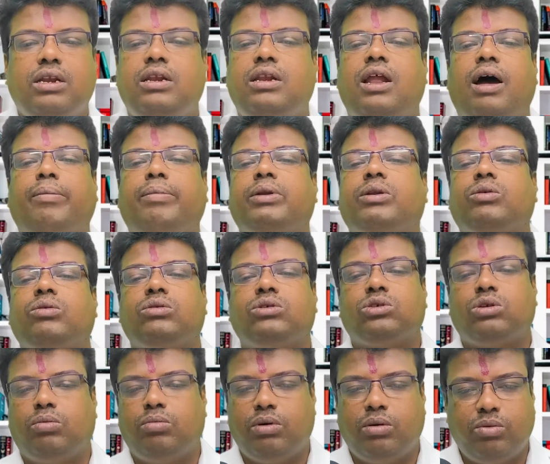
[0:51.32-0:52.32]
লাভের কোনো
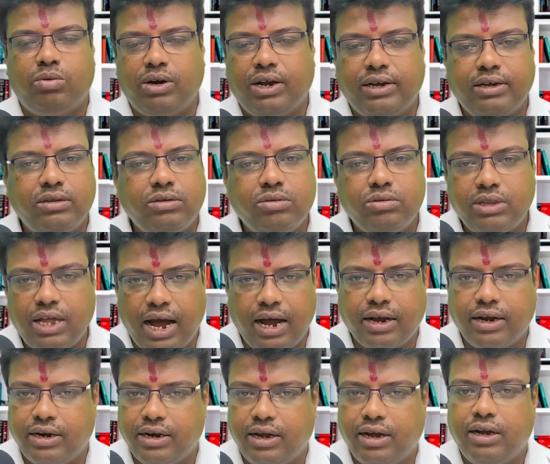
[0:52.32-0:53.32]
সম্ভাবনা কিন্তু
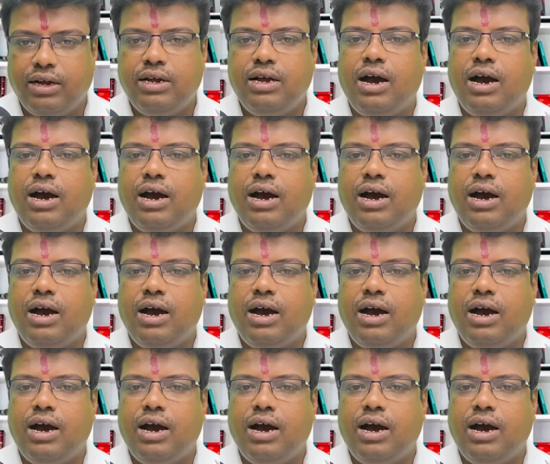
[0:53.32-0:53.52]
থাকে না